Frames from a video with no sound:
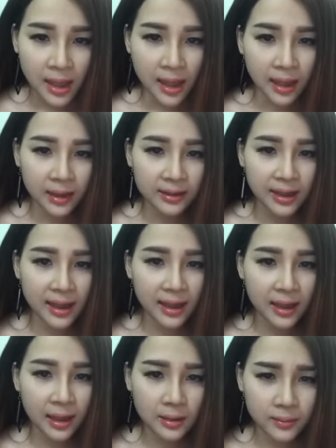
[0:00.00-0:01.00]
À, da
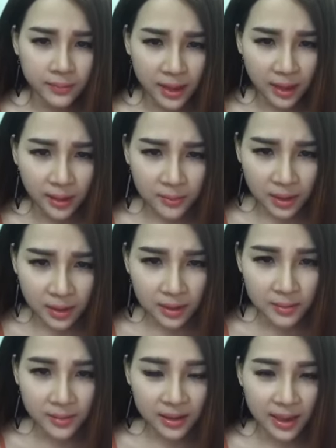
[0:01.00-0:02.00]
bé bé
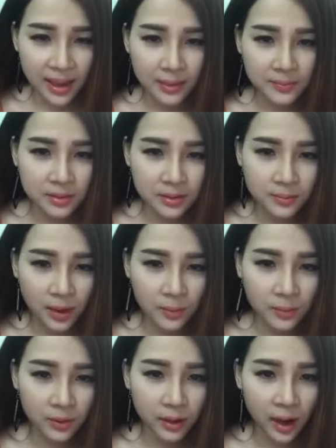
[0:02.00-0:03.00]
gì mà da em
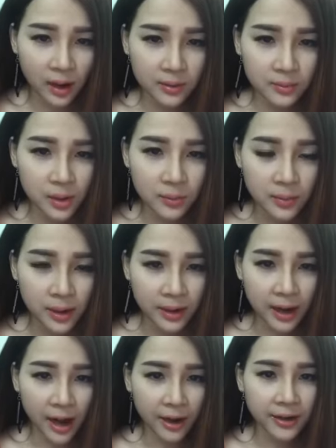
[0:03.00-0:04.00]
bông rồi đỏ đúng không?
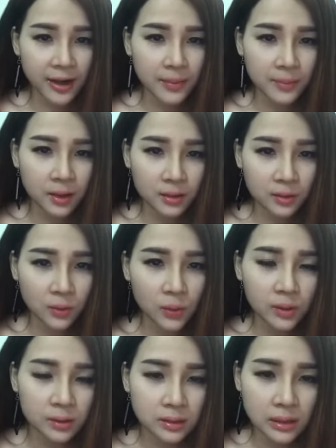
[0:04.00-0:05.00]
Đỏ thì em ngưng
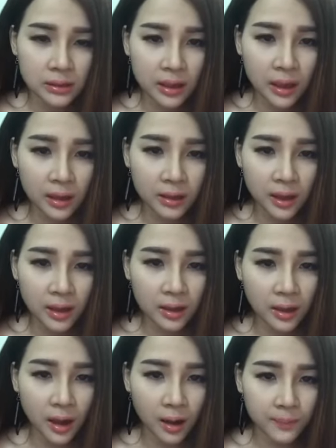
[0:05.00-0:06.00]
thuốc ở trên cái cái
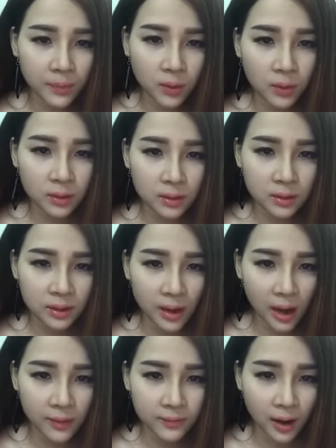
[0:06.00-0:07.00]
cái hộp thuốc, trên
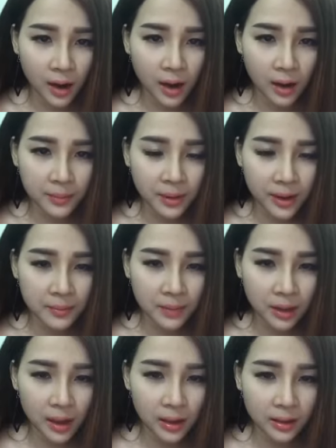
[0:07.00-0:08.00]
vỏ hộp của em nó
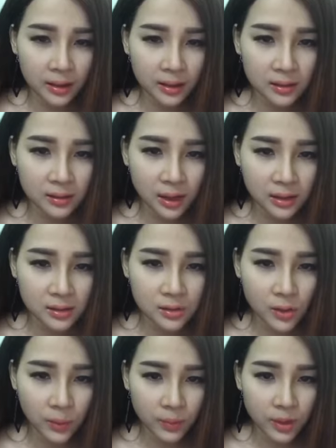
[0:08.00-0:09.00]
có cái hướng dẫn sử
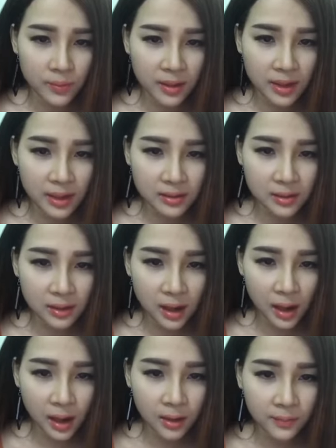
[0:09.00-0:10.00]
dụng nếu mà da sưng
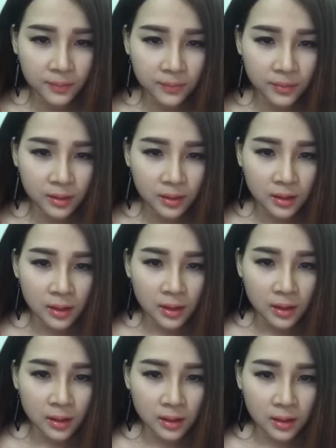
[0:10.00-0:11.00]
đỏ.
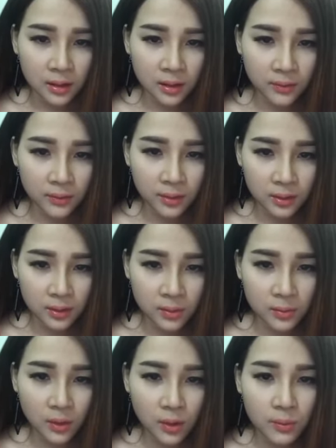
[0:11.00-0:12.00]
Lê Ngọc Viên,
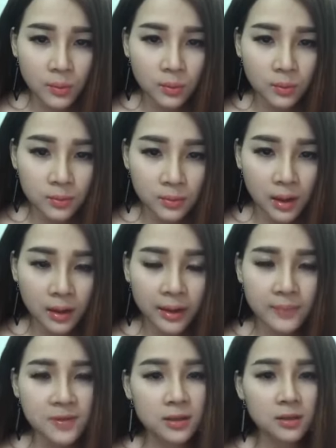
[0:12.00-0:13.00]
đúng rồi, mụn lưng
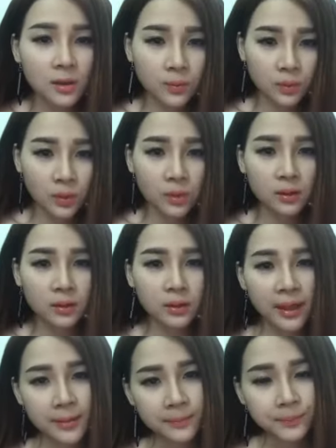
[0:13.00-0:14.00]
em sử dụng thuốc được
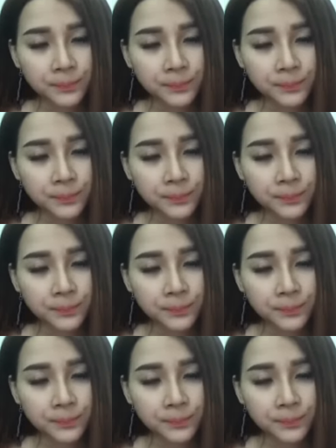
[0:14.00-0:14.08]
em.